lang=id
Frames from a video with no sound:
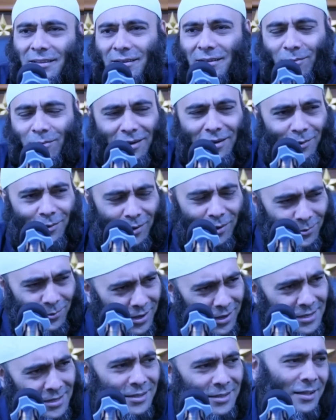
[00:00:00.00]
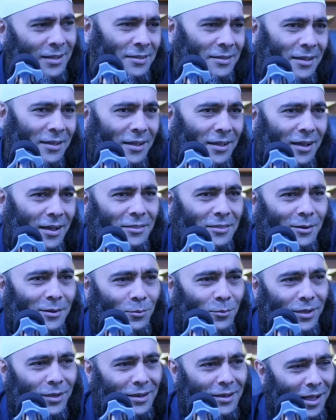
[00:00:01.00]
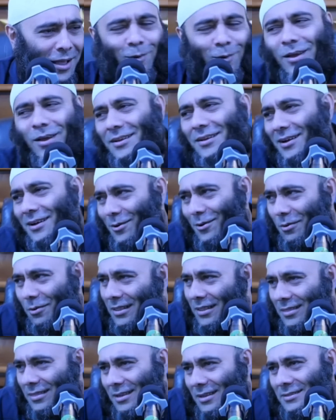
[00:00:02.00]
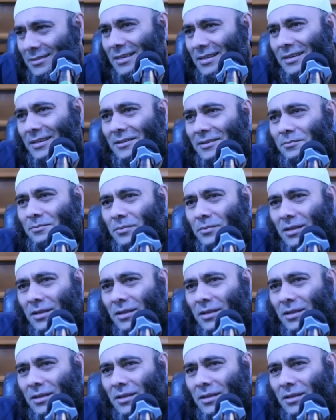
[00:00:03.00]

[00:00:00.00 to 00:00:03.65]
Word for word: awet wajahnya atau mungkin awet kekuatannya